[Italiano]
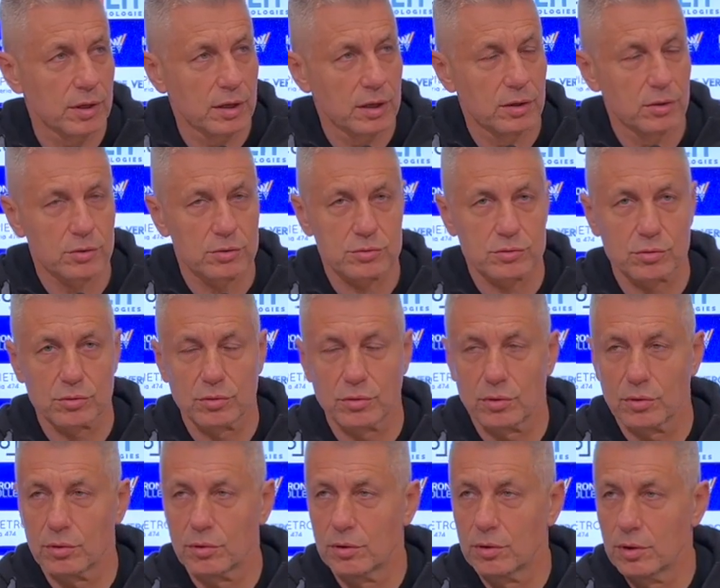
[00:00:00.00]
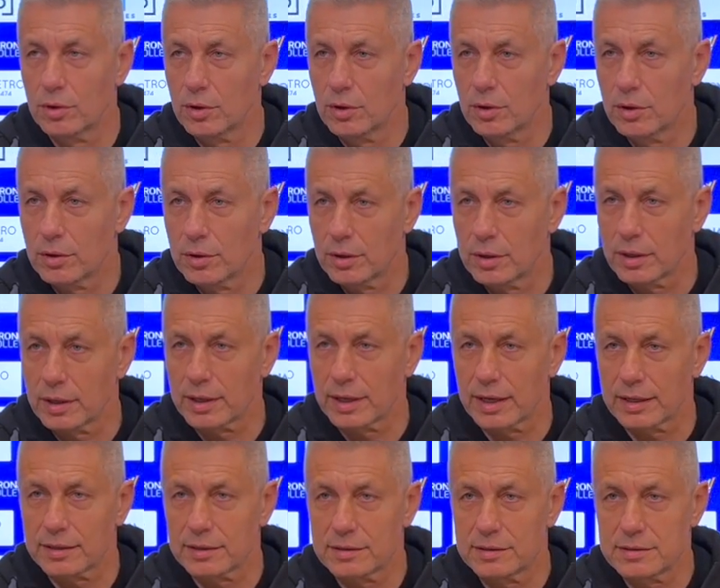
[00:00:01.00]
il nostro uh,
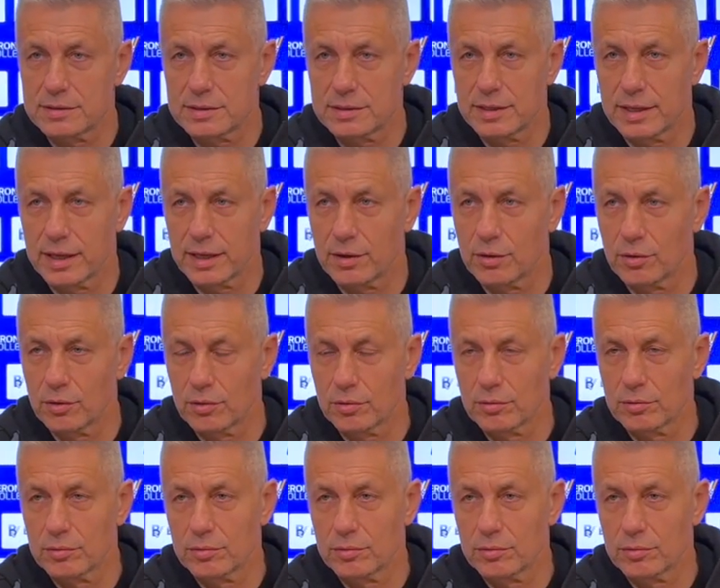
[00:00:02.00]
grande desiderio